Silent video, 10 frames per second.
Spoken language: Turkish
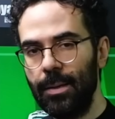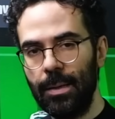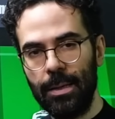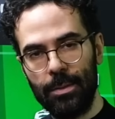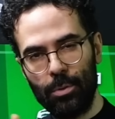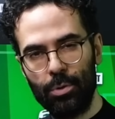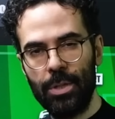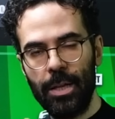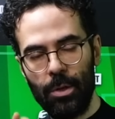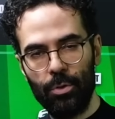%50
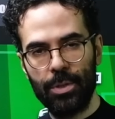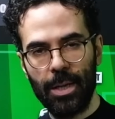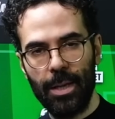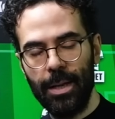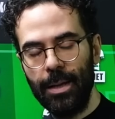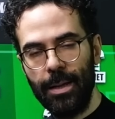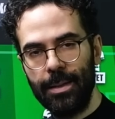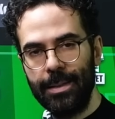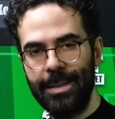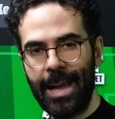e, %50
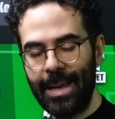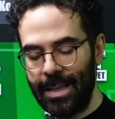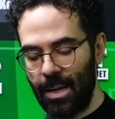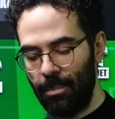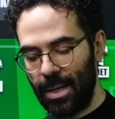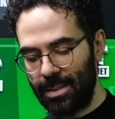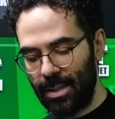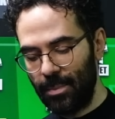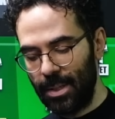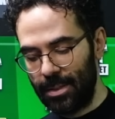dengeden
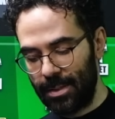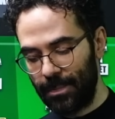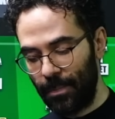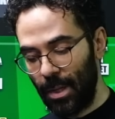bahsedebiliriz.